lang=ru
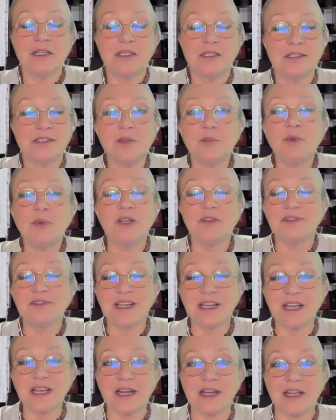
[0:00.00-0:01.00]
Сибирь
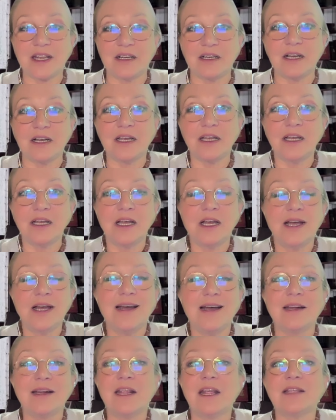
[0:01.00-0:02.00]
вся
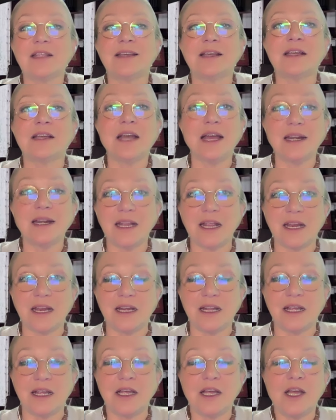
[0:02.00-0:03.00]
реки
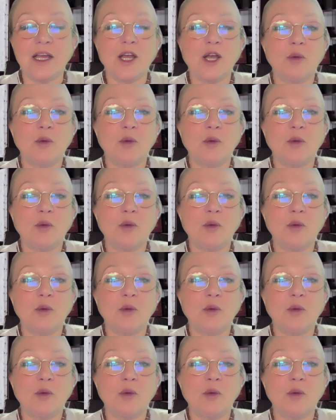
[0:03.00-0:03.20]
горели,